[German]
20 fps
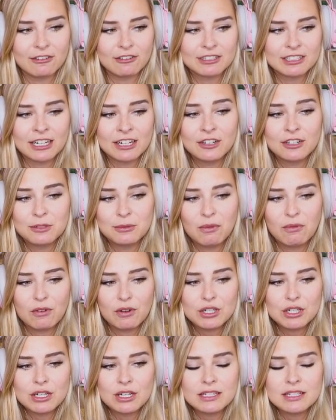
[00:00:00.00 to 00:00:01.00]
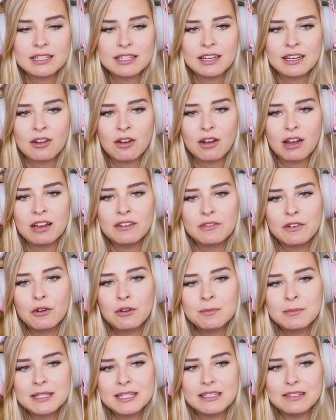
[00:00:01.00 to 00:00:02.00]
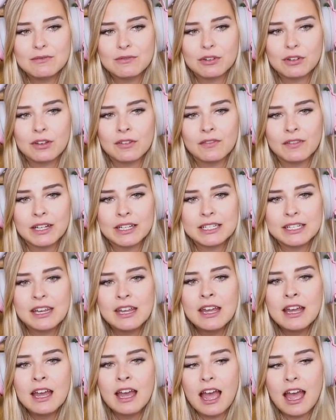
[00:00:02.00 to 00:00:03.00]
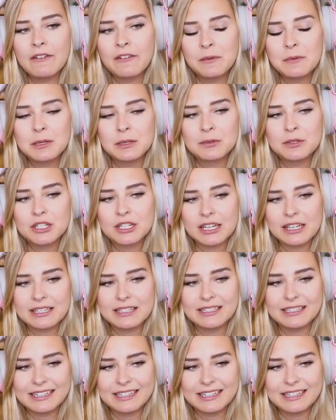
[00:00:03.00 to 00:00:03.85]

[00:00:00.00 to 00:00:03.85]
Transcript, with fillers: Und dann könnte ich mir vorstellen, dass sie dann auch einfach umziehen wollen, weil die einfach mit dem Stress